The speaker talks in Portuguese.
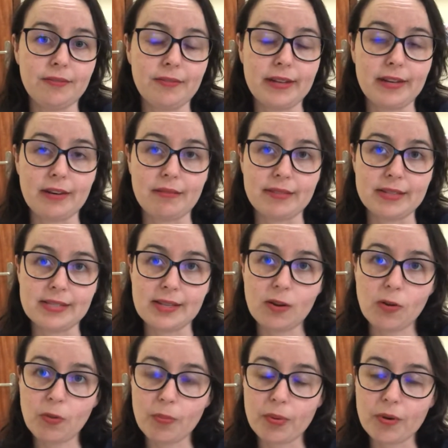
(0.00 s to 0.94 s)
ela vai ser
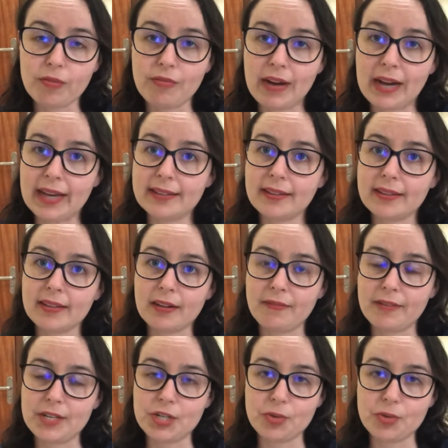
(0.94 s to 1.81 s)
comprovada através